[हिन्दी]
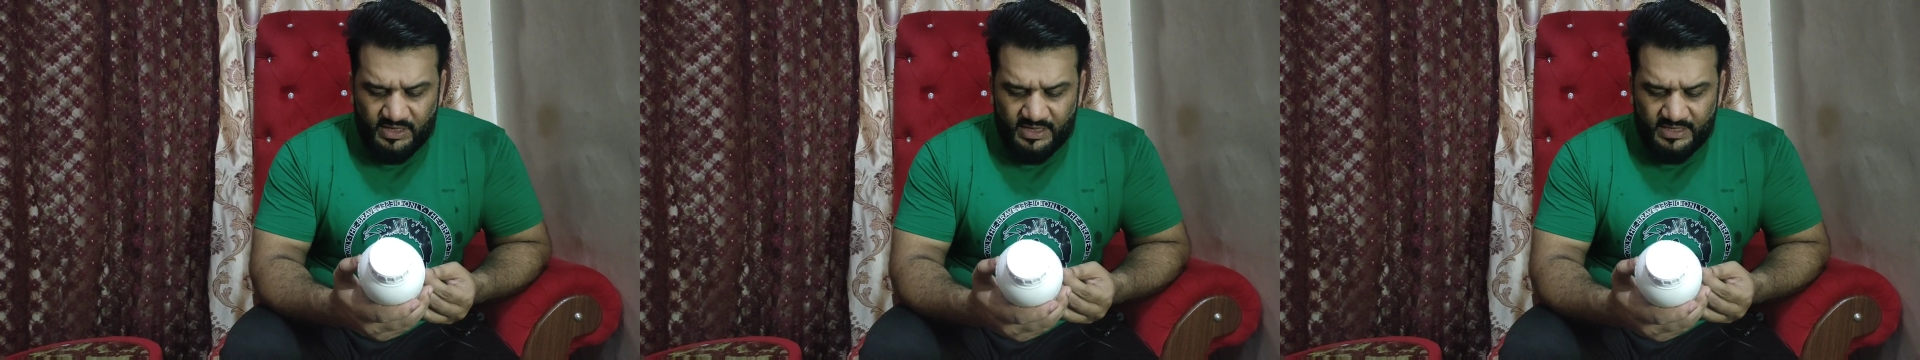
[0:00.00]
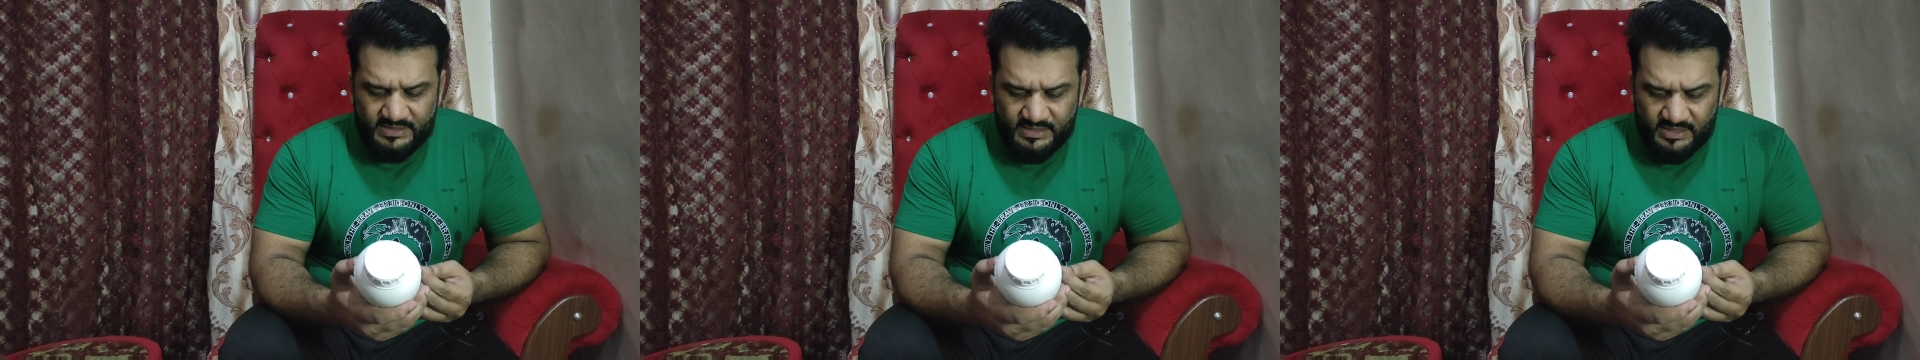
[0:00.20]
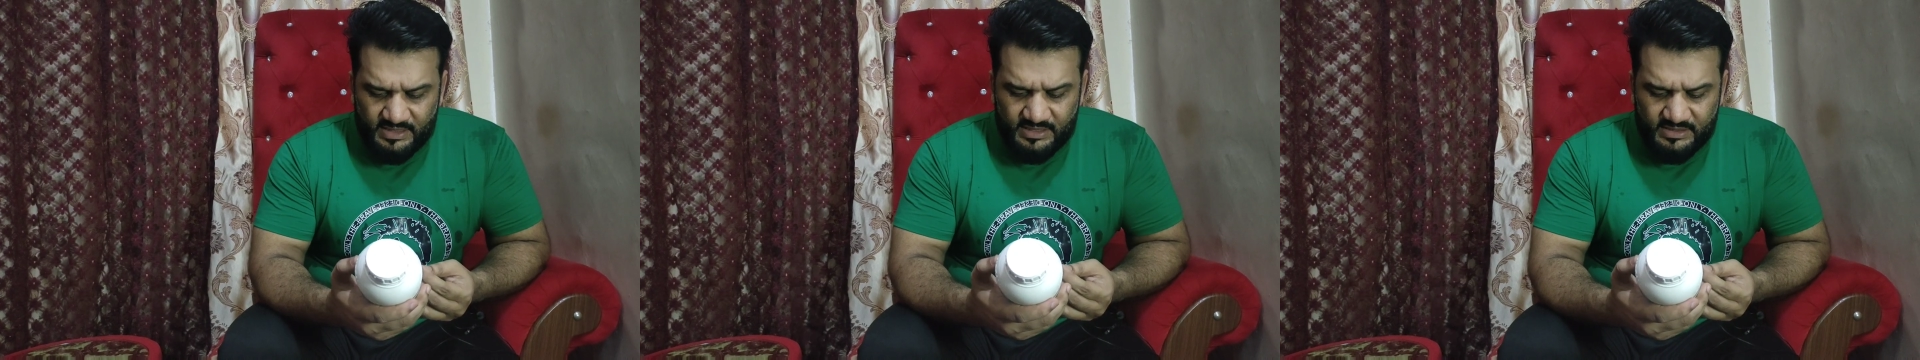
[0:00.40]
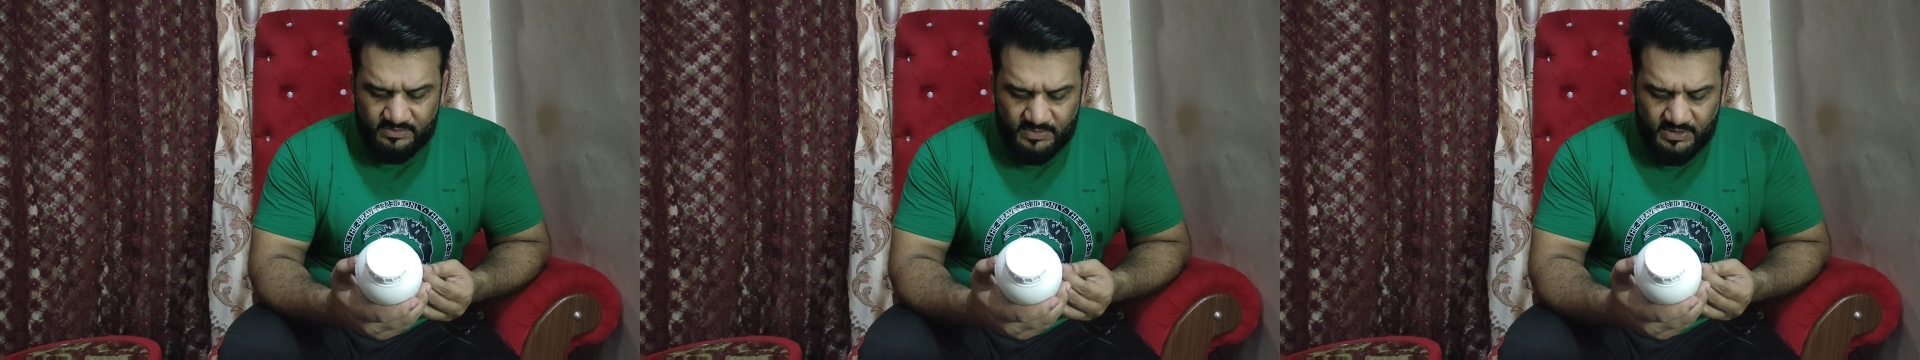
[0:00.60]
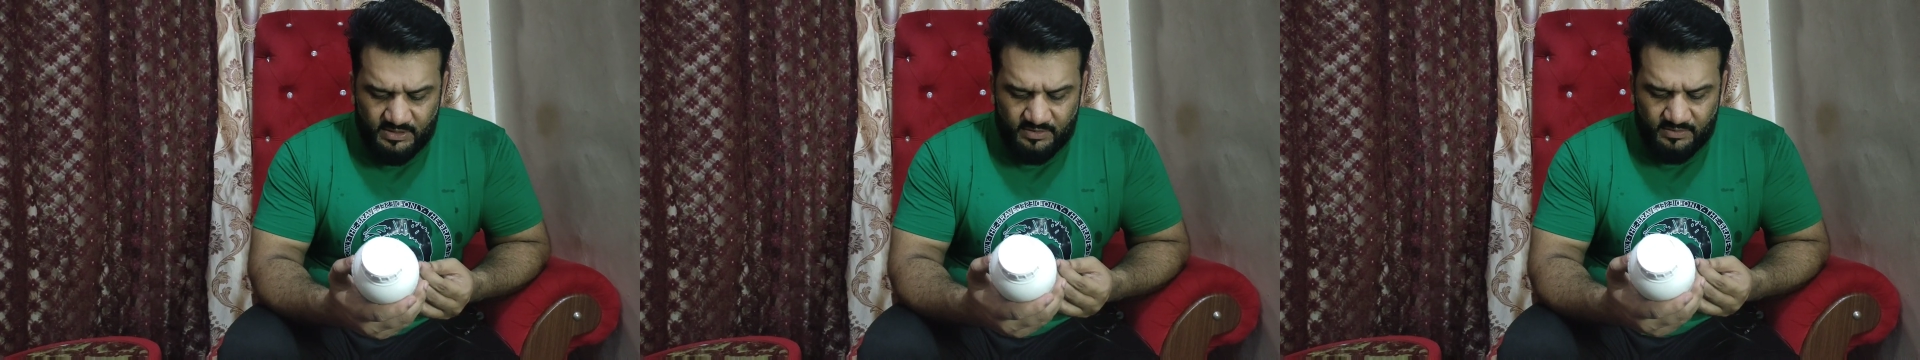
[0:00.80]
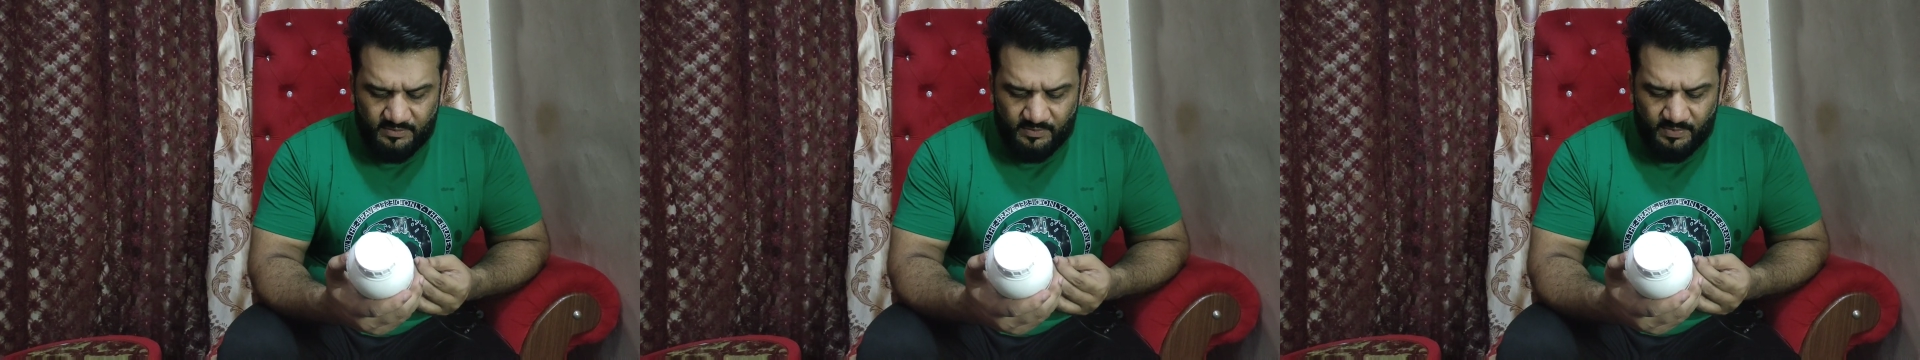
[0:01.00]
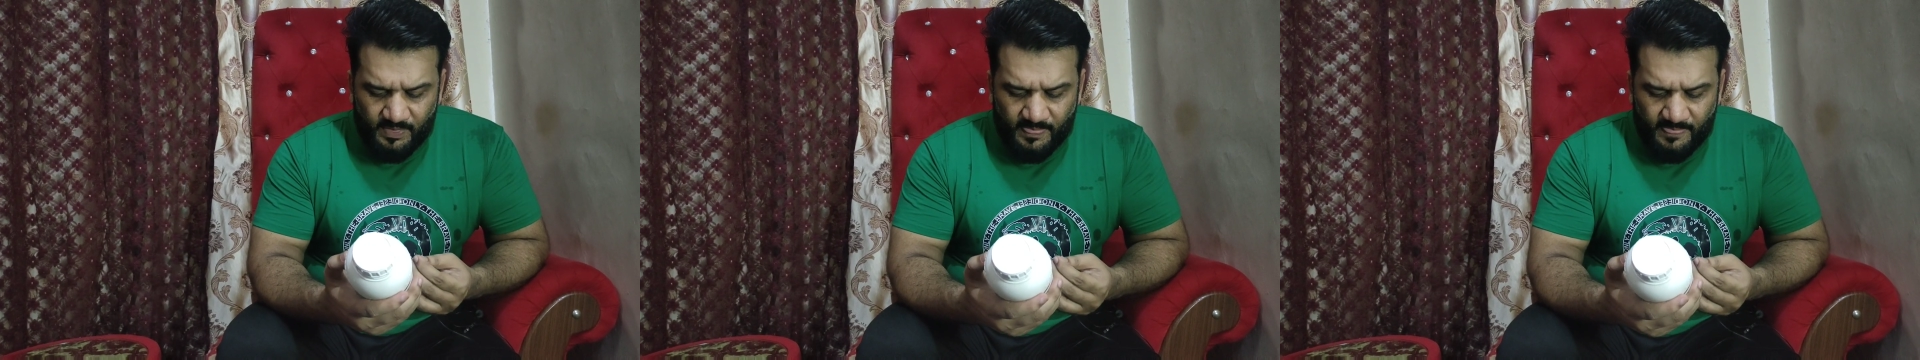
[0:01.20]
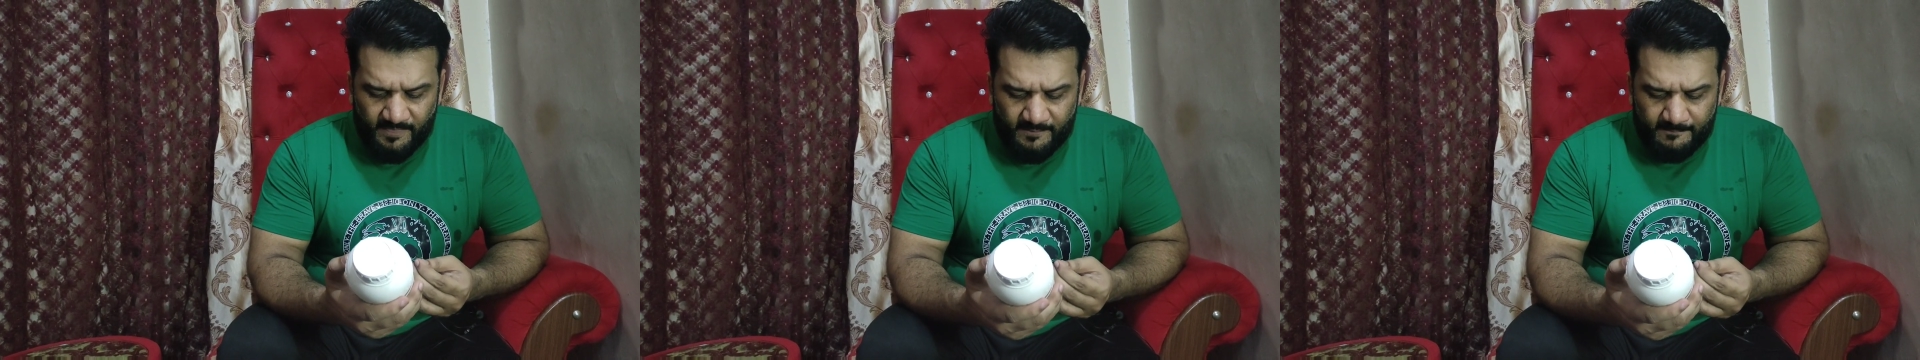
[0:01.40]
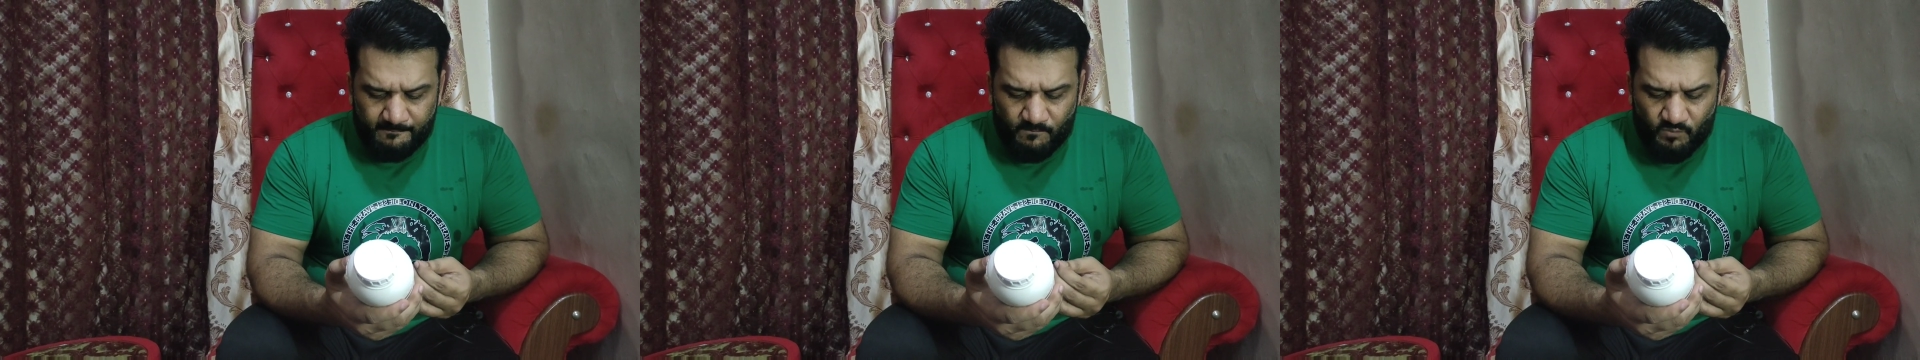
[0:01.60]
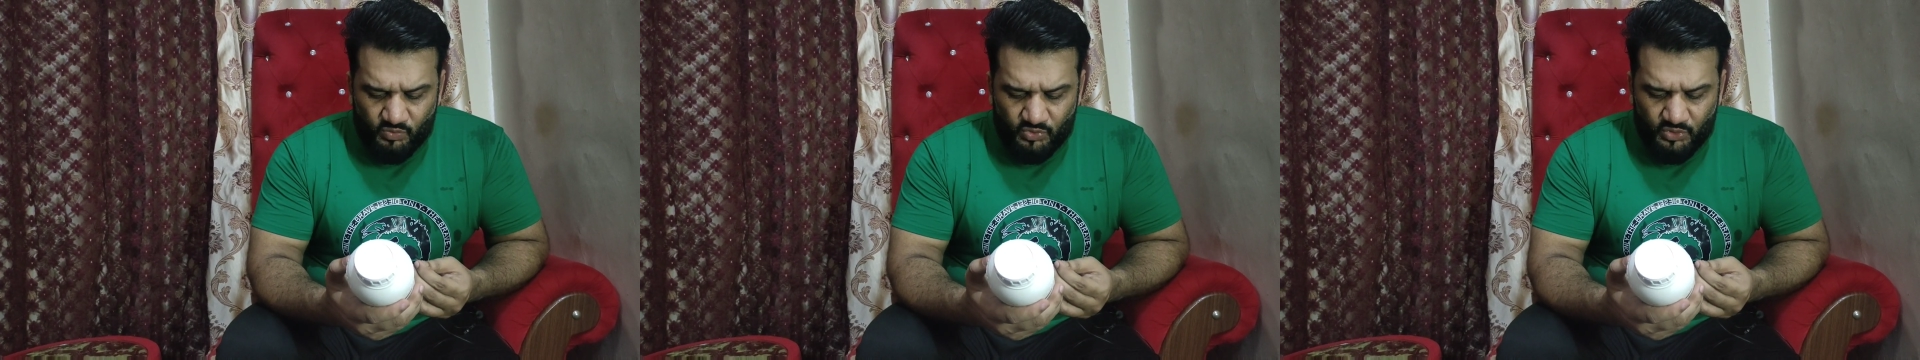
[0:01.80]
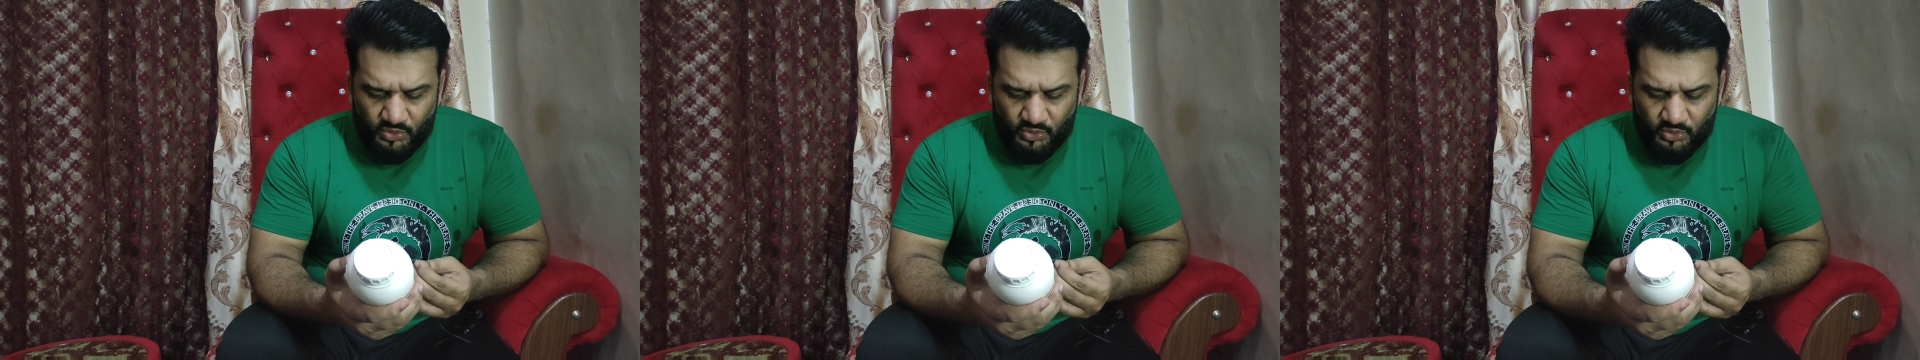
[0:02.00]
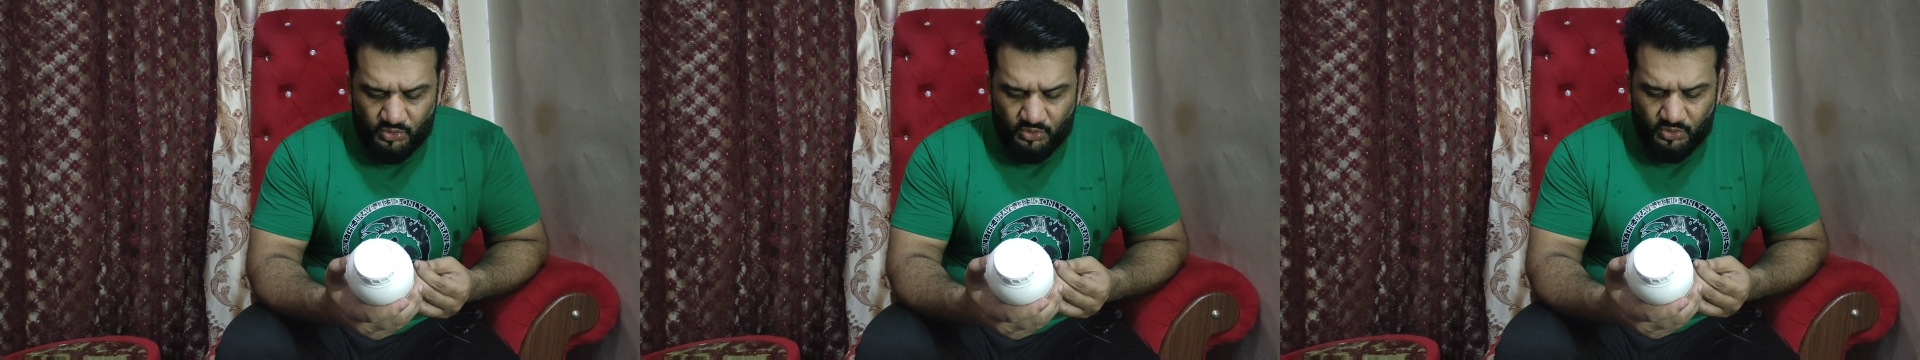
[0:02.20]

एसिड है इसमें तो